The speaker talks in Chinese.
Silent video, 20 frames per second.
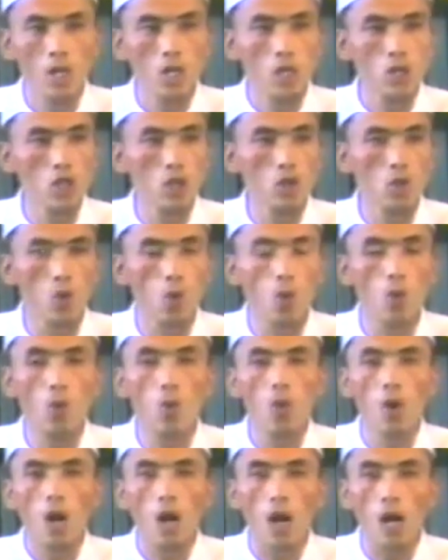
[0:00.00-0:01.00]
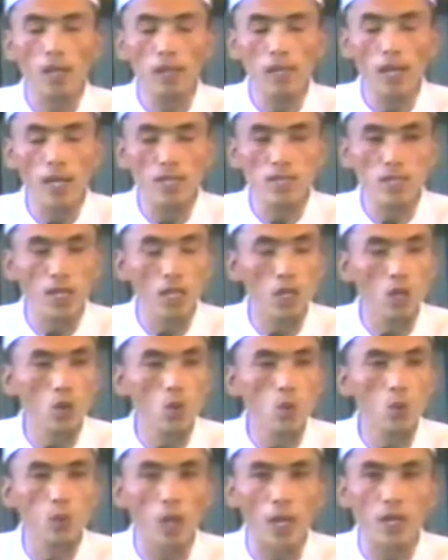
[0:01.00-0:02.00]
正如阿拉在《
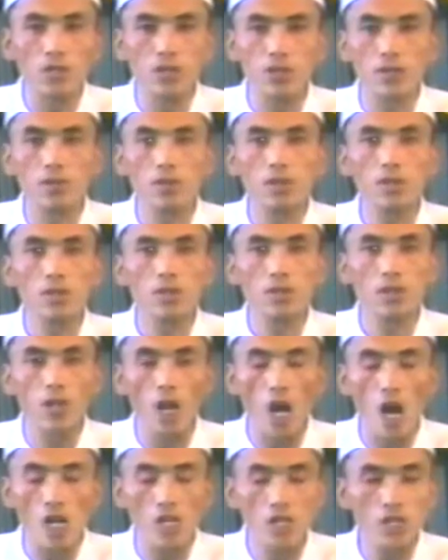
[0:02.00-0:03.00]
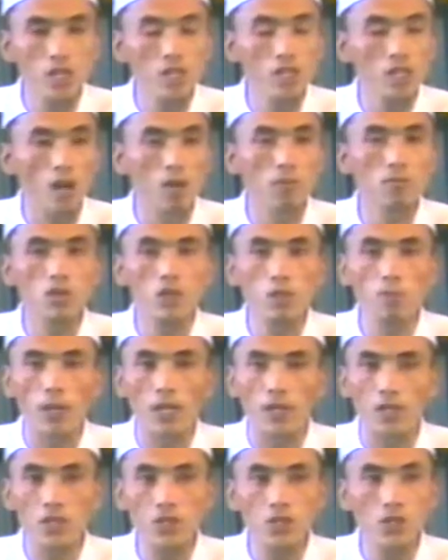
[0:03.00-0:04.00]
古兰经》第二十一章一百
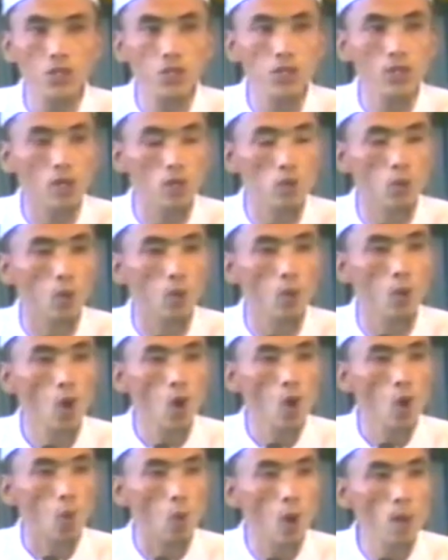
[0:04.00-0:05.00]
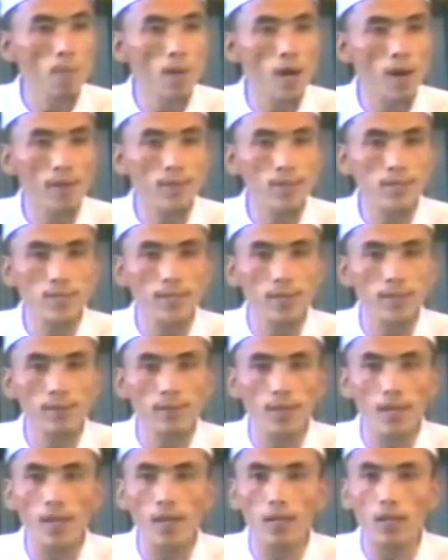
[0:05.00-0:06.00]
零七节说：“我们阿卜萨里
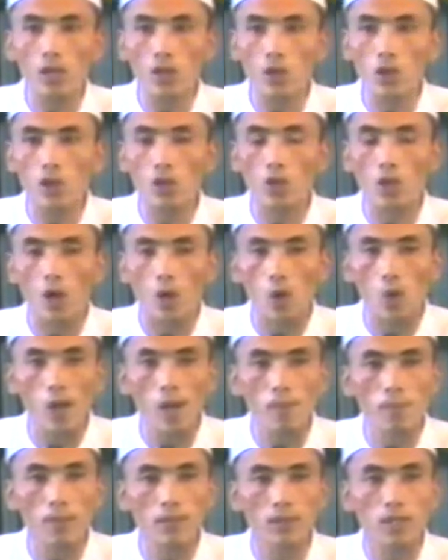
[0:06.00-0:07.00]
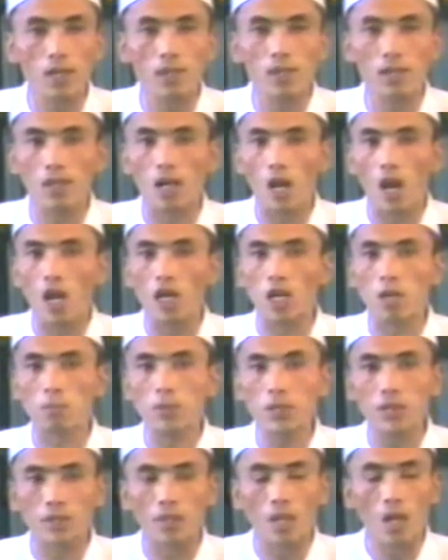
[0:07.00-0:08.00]
奈克伊拉·哈曼塔里阿莱
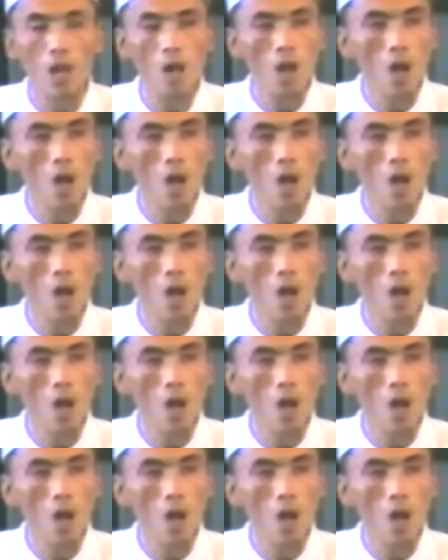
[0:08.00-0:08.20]
命，